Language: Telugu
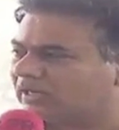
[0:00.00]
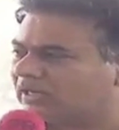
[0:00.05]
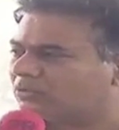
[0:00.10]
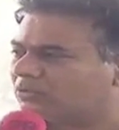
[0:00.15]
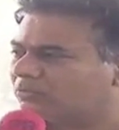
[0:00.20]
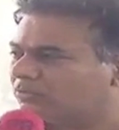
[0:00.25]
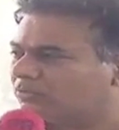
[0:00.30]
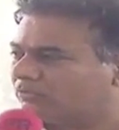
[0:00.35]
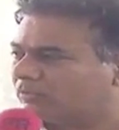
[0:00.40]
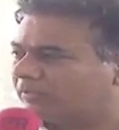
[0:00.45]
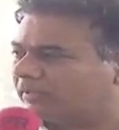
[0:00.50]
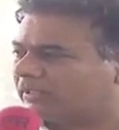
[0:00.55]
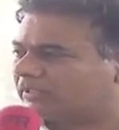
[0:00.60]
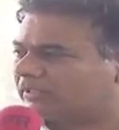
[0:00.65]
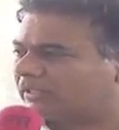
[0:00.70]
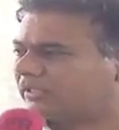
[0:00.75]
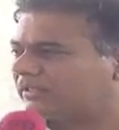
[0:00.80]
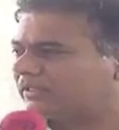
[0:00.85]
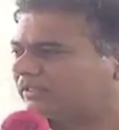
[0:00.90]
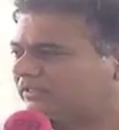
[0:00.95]
బువ్వబెట్టే
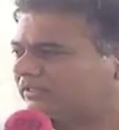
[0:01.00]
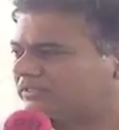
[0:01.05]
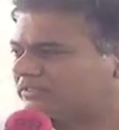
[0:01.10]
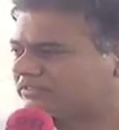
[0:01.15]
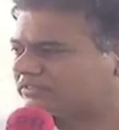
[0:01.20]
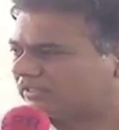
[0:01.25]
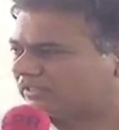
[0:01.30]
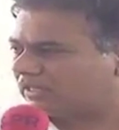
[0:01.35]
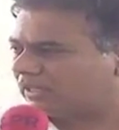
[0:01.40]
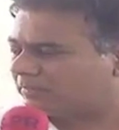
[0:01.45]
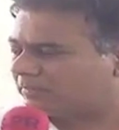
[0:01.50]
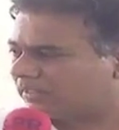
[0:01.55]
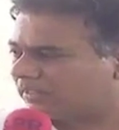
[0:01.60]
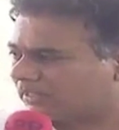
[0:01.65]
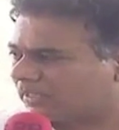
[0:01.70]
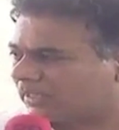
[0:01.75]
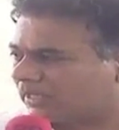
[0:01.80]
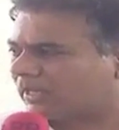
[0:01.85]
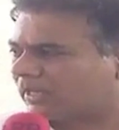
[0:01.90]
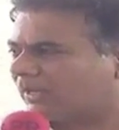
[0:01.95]
జిల్లా మెదకే
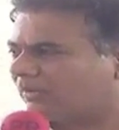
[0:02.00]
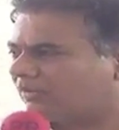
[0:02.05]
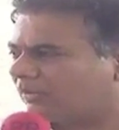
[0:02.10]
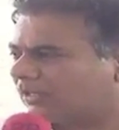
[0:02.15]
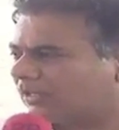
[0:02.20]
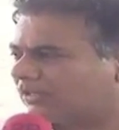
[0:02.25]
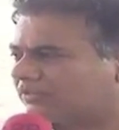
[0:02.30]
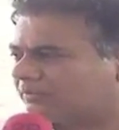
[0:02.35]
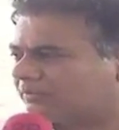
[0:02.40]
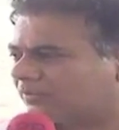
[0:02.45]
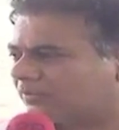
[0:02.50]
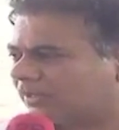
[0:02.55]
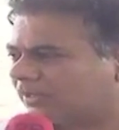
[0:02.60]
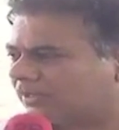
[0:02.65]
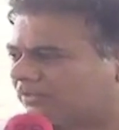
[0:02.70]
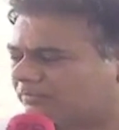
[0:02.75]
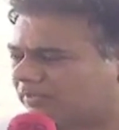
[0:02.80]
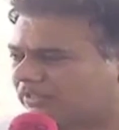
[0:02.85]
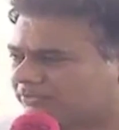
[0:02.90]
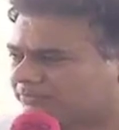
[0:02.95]
కావాలని చెప్పి కూడా నేను
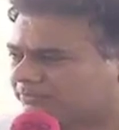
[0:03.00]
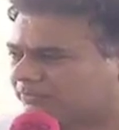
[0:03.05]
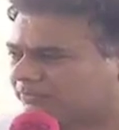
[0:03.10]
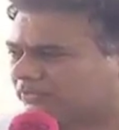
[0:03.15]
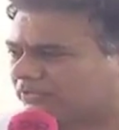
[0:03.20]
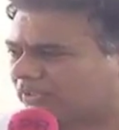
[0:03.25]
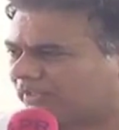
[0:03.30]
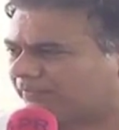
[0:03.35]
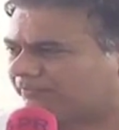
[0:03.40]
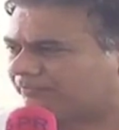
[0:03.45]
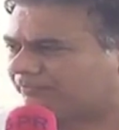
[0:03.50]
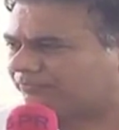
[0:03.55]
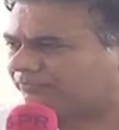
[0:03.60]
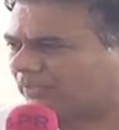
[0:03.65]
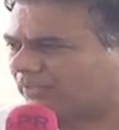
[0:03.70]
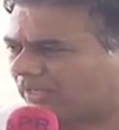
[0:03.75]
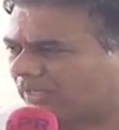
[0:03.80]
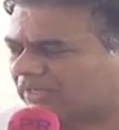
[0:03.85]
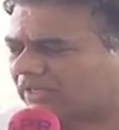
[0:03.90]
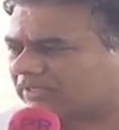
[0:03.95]
మనస్ఫూర్తిగా
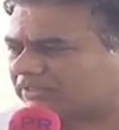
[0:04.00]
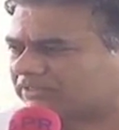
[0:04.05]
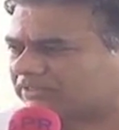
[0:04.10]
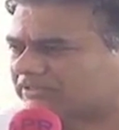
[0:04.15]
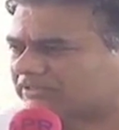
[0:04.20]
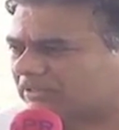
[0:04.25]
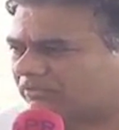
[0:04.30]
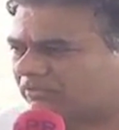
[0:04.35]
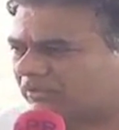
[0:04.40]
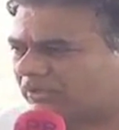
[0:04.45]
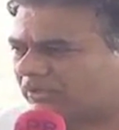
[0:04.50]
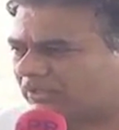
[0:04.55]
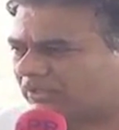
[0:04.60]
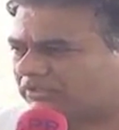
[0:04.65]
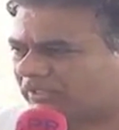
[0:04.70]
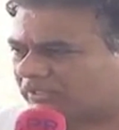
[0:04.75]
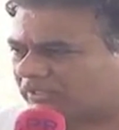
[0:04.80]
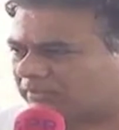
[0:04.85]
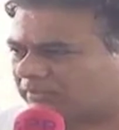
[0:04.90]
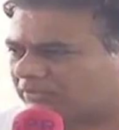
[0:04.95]
ఆకాంక్షిస్తా ఉన్నాను అందరికీ
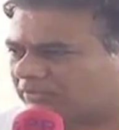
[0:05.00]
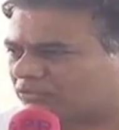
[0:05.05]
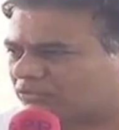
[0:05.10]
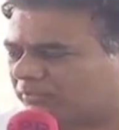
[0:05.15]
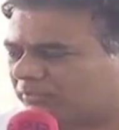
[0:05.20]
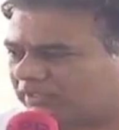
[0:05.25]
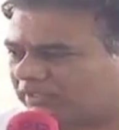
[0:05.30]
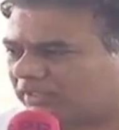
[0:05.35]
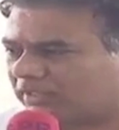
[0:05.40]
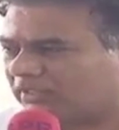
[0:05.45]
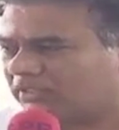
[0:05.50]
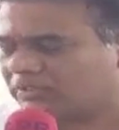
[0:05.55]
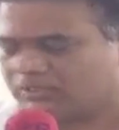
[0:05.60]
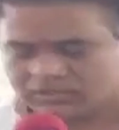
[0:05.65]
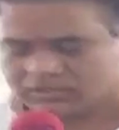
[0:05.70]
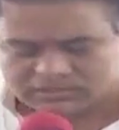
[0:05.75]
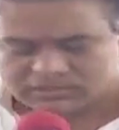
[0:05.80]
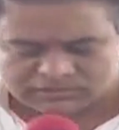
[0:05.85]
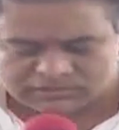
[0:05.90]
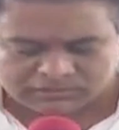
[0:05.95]
మెతుకు పెట్టే
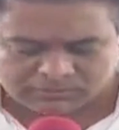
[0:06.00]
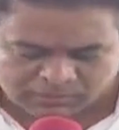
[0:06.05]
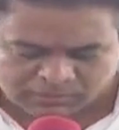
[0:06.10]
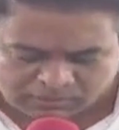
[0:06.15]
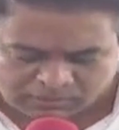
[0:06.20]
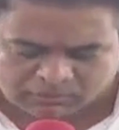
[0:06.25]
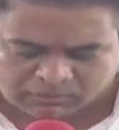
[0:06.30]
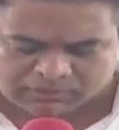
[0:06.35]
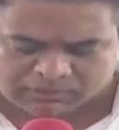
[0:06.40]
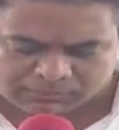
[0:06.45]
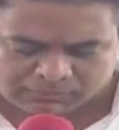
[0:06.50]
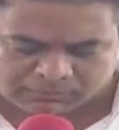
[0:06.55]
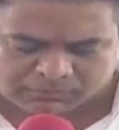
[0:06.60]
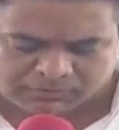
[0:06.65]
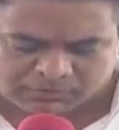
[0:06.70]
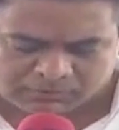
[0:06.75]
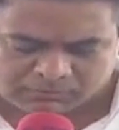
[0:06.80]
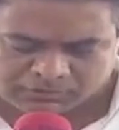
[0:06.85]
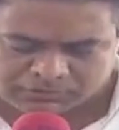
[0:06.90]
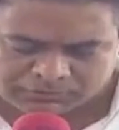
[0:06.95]
సీమ కావాలని చెప్పి కూడా నేను
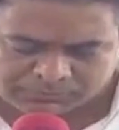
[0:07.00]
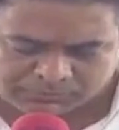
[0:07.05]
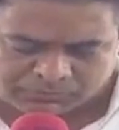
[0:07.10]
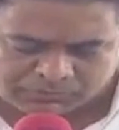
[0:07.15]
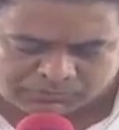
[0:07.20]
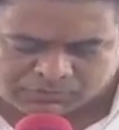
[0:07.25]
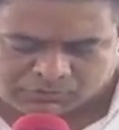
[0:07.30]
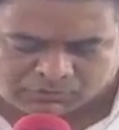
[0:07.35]
మనస్ఫూర్తిగా కోరుతా